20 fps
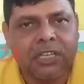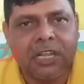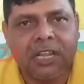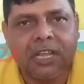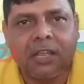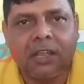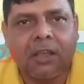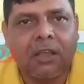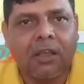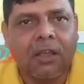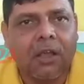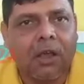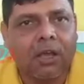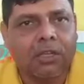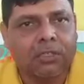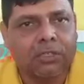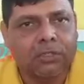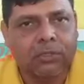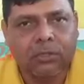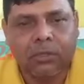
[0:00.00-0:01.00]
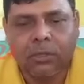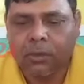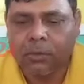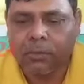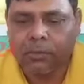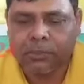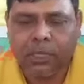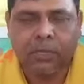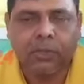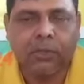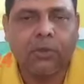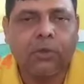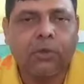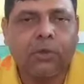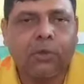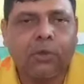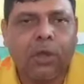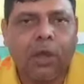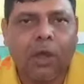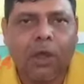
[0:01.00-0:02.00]
सस्ने और
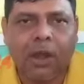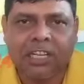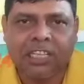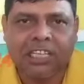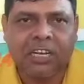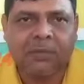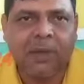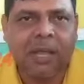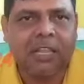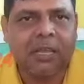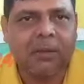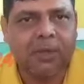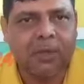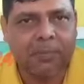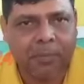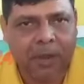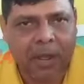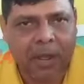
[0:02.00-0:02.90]
सहयोग और आशीर्वाद